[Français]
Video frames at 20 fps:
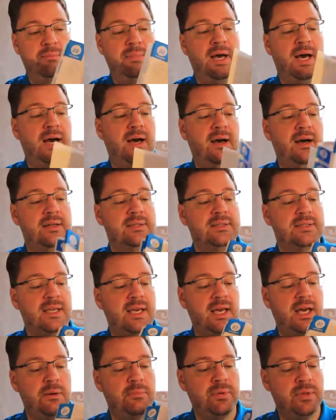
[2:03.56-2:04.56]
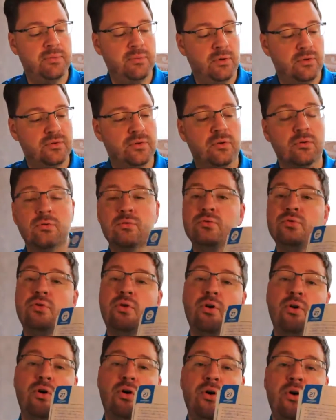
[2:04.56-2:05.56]
bah, très rapidement, on se rend compte
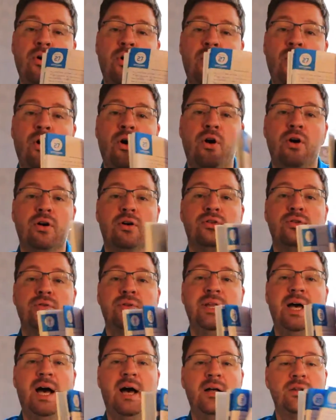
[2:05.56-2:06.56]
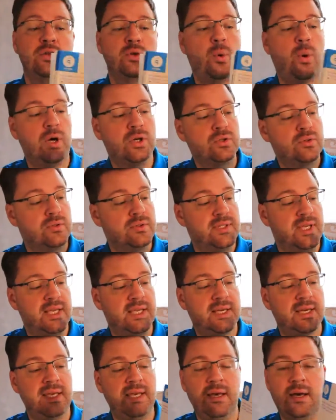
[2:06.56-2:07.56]
que quand on a trois choses à
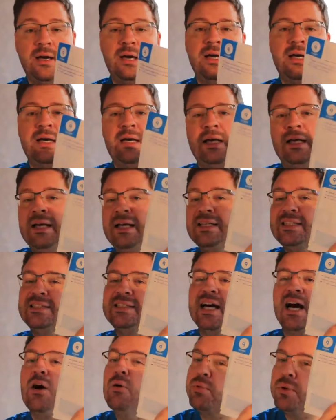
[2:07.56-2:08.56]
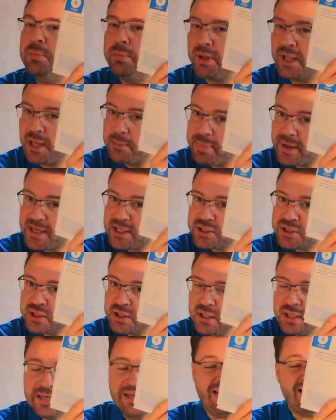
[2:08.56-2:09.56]
écrire, ça remplit pas la page.
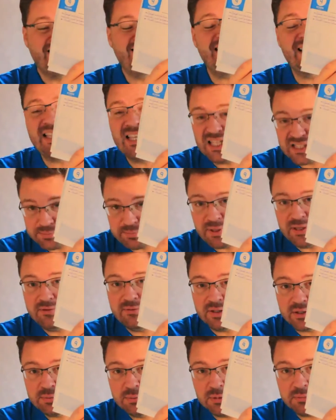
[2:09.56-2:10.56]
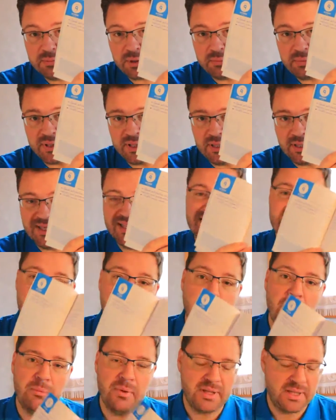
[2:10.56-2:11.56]
Ça gaspille vachement de papier. Et ça
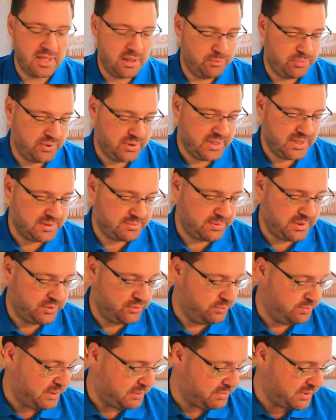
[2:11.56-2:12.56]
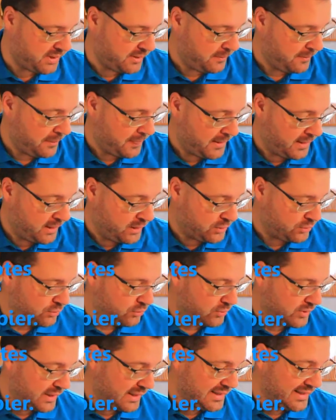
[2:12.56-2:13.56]
m'embêtait un peu de gaspiller du papier.
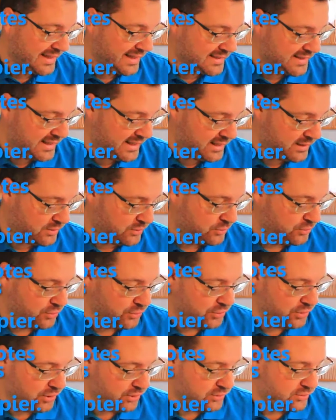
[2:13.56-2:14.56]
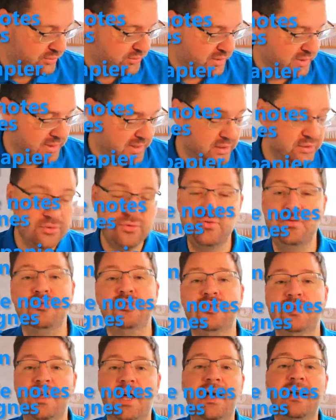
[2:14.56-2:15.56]
Donc un carnet de notes,
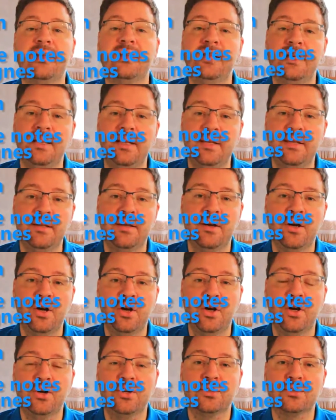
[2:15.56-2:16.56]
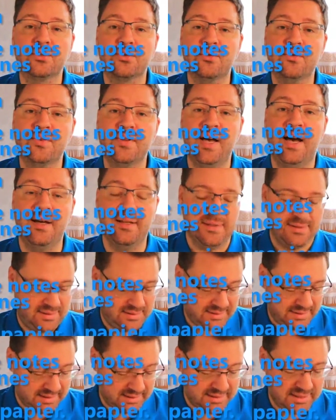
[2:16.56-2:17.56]
juste avec des lignes, je trouve ça
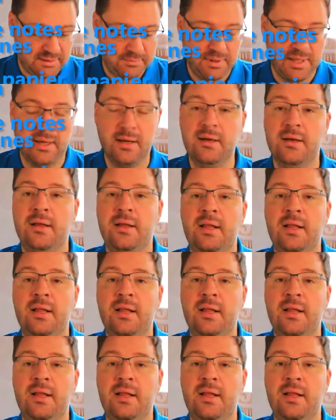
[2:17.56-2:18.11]
très très bien.